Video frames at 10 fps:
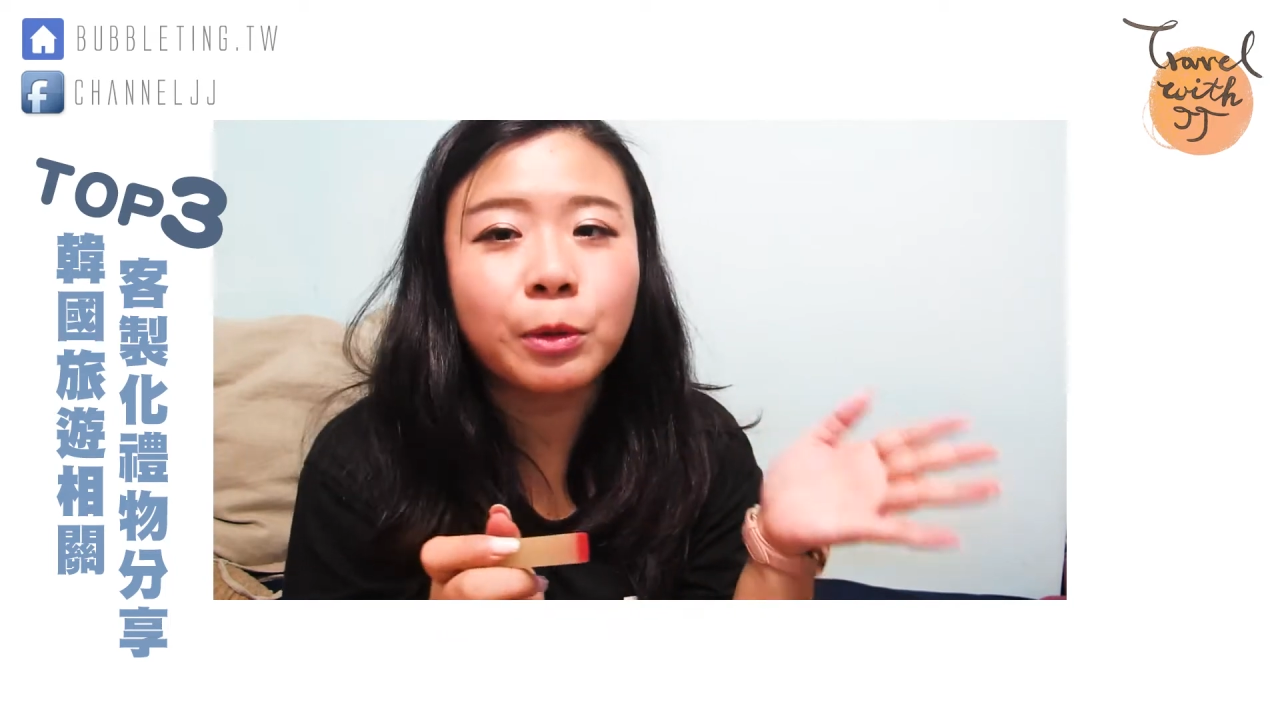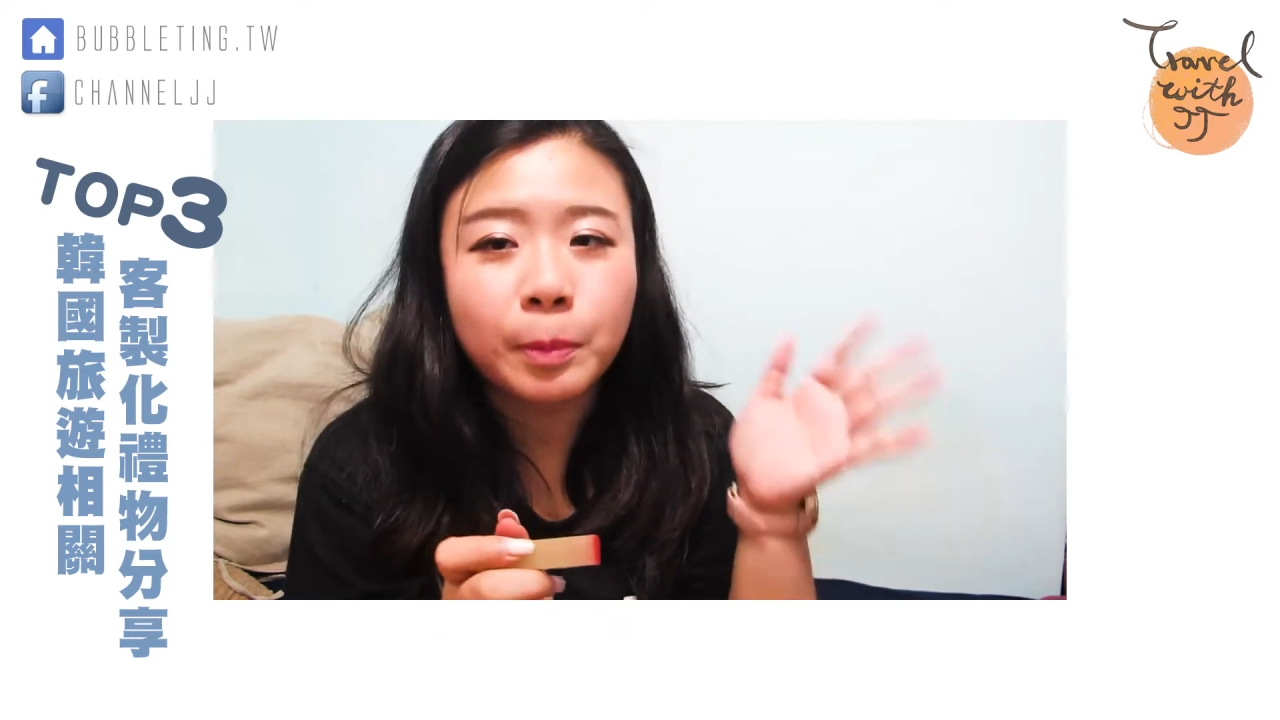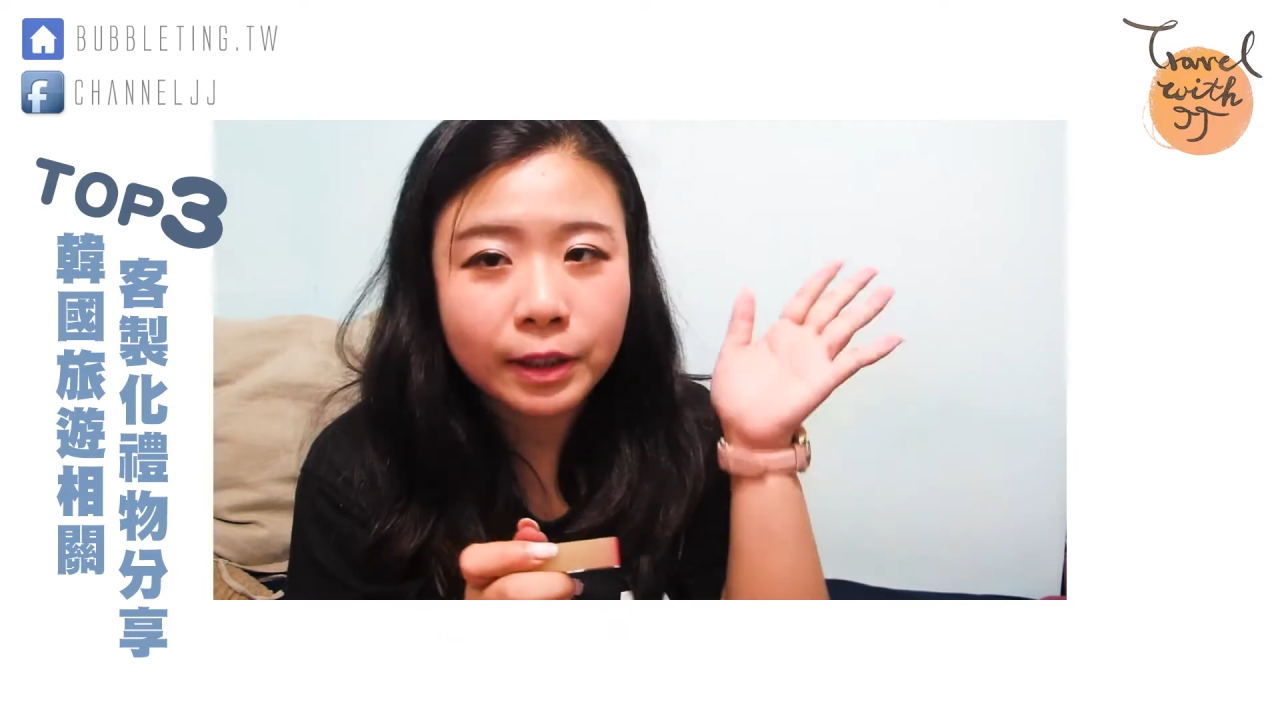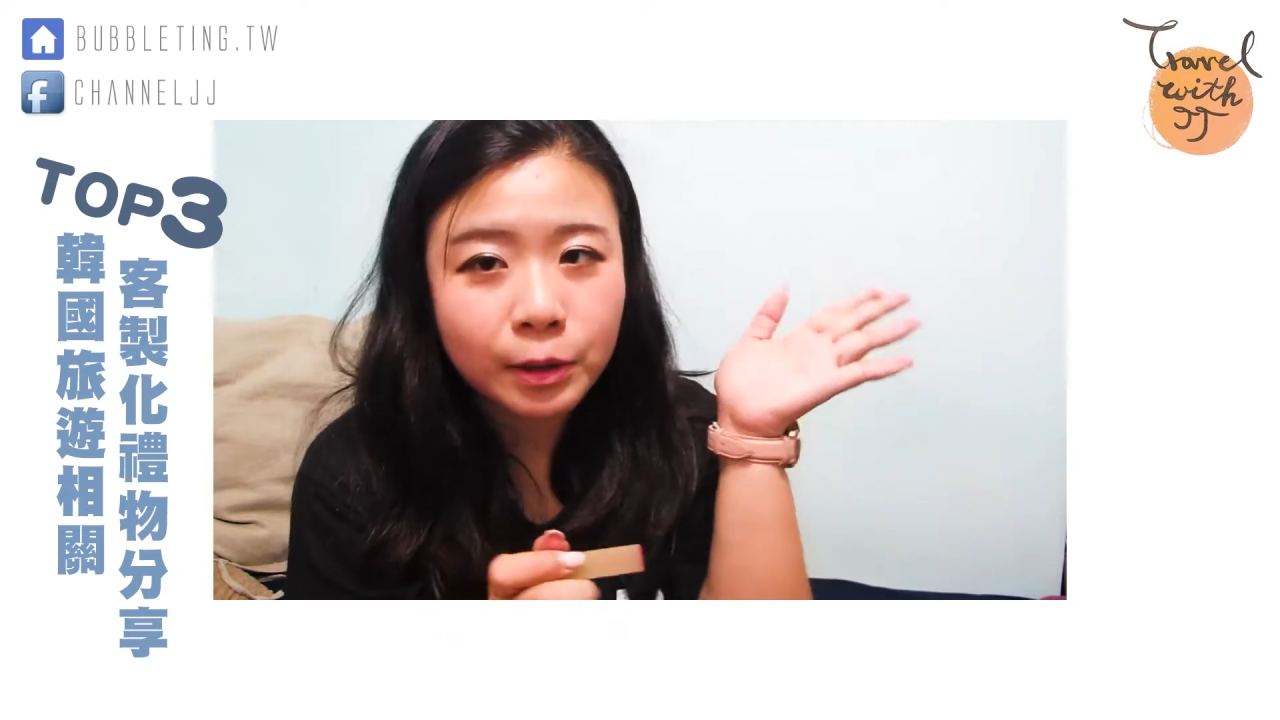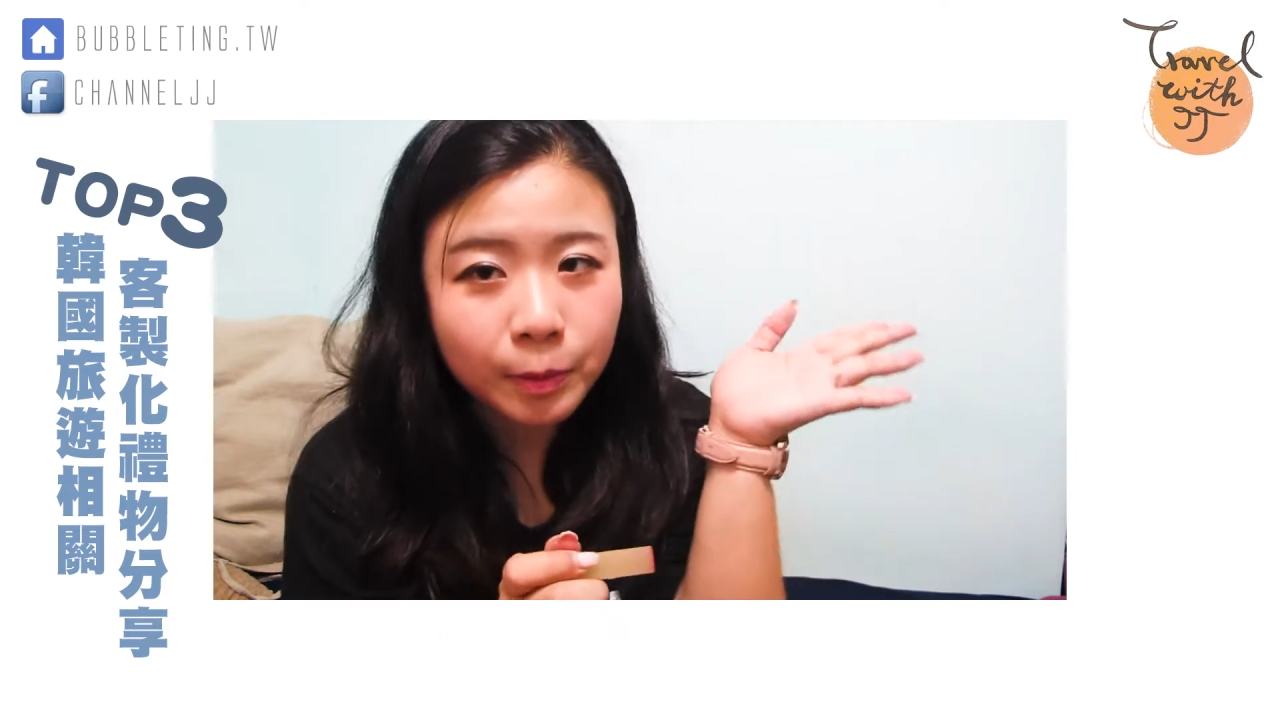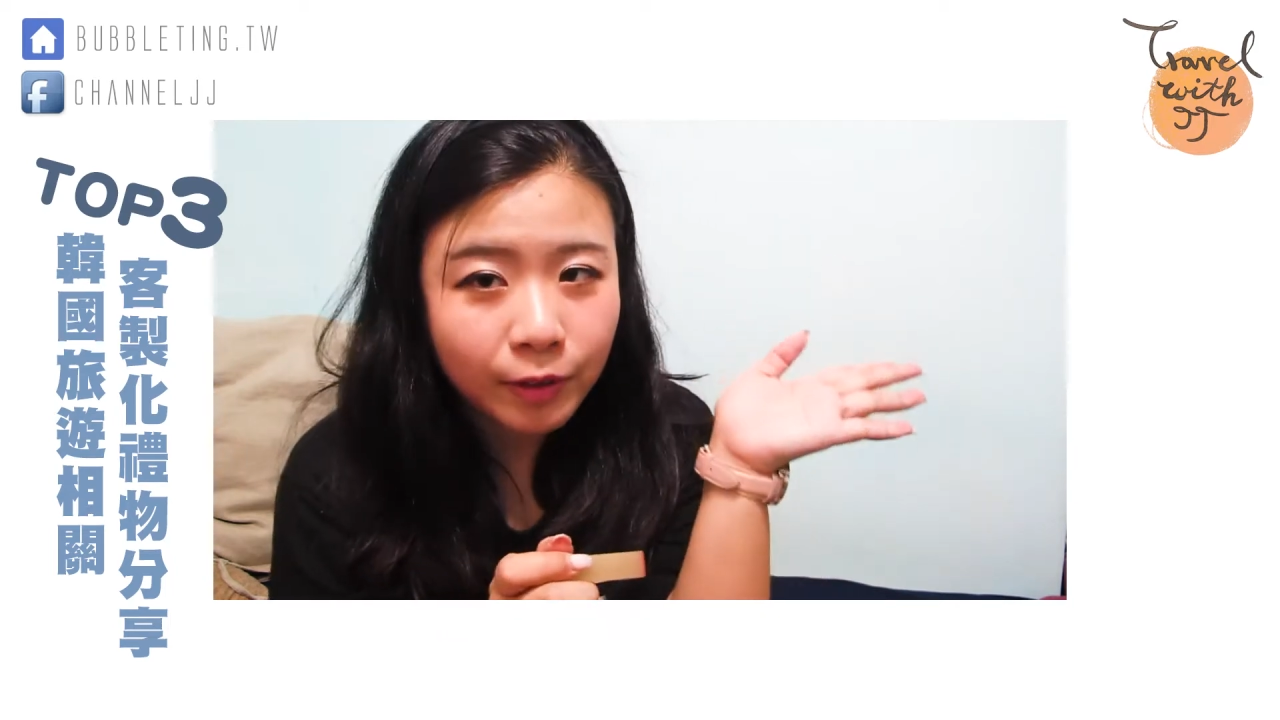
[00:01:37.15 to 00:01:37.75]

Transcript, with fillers: 我把照片